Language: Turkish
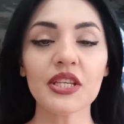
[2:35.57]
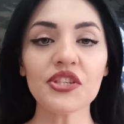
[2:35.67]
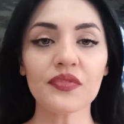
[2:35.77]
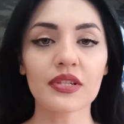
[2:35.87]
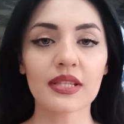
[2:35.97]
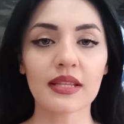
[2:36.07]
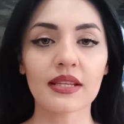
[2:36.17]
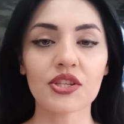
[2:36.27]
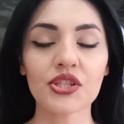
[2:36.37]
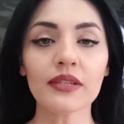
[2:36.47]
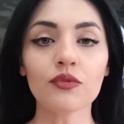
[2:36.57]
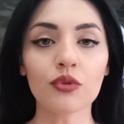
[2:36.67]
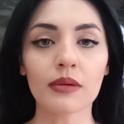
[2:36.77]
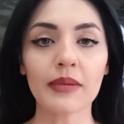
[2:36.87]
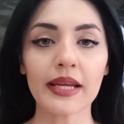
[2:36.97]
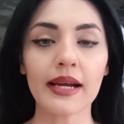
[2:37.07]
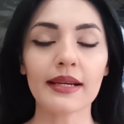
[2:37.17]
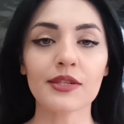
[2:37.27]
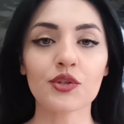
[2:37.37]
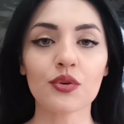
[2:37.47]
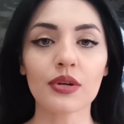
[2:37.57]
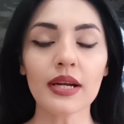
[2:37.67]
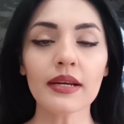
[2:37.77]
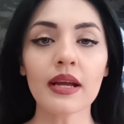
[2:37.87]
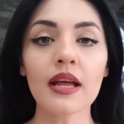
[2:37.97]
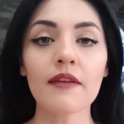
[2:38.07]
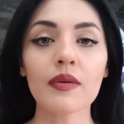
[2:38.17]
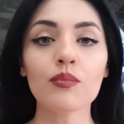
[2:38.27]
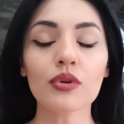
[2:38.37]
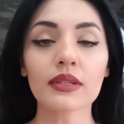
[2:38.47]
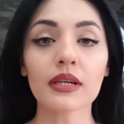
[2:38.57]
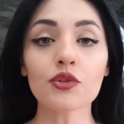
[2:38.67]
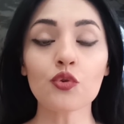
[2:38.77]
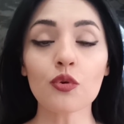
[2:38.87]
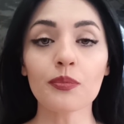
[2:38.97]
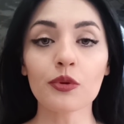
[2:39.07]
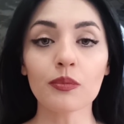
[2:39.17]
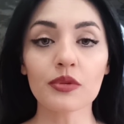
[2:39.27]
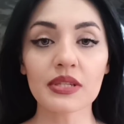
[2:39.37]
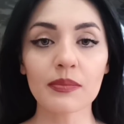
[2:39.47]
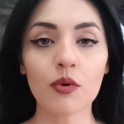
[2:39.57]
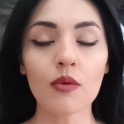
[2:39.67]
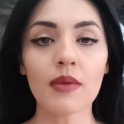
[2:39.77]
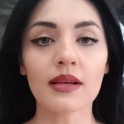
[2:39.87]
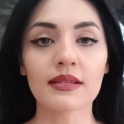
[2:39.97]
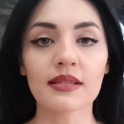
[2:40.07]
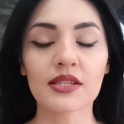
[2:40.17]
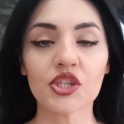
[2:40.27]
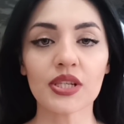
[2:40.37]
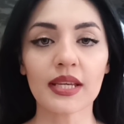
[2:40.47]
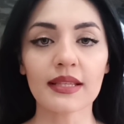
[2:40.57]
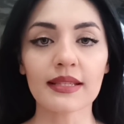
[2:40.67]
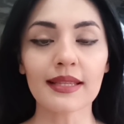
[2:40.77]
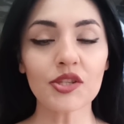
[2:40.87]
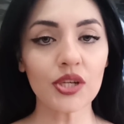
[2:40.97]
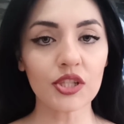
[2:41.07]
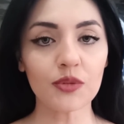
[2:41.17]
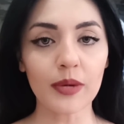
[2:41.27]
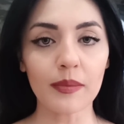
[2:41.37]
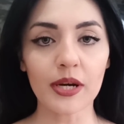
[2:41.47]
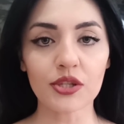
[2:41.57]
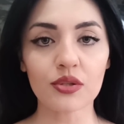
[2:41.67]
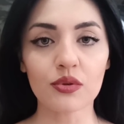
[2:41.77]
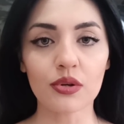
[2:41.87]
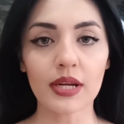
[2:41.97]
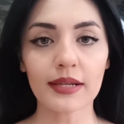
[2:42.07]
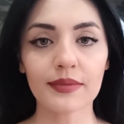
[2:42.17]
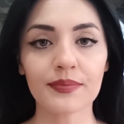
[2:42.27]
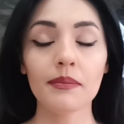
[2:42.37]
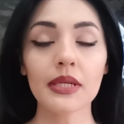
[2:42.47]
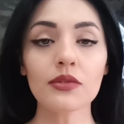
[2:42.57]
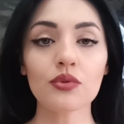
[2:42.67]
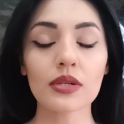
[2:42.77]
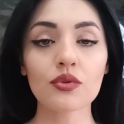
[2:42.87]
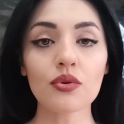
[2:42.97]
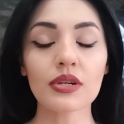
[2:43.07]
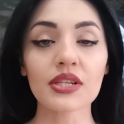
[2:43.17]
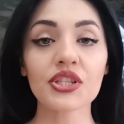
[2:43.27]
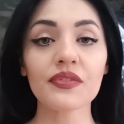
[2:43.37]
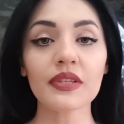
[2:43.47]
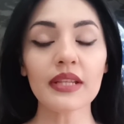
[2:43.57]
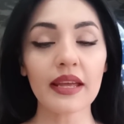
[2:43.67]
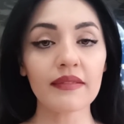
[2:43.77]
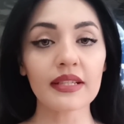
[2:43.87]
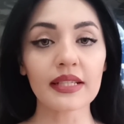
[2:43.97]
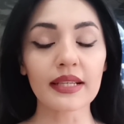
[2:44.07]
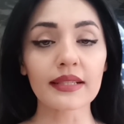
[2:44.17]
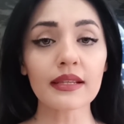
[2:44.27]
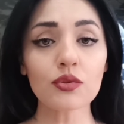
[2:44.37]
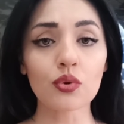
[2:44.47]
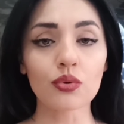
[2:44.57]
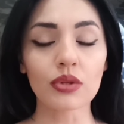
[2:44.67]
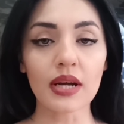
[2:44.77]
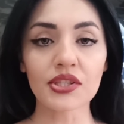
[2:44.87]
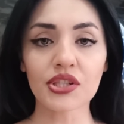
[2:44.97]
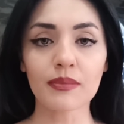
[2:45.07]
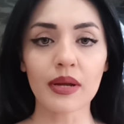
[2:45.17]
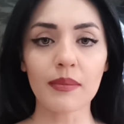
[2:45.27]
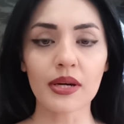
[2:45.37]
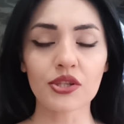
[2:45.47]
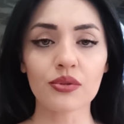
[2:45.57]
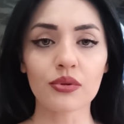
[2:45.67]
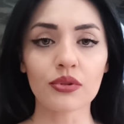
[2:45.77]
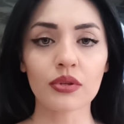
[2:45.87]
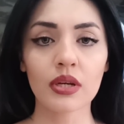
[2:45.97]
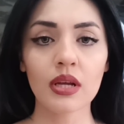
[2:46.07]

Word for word: iş fırsatı için Durham'a yerleşiyorlar ve burada çok büyük bir spor mağazası şirketinde çalışmaya başlıyorlar. Bir süre sonra çiftin evliliklerinde sorunlar çıkmaya başlıyor.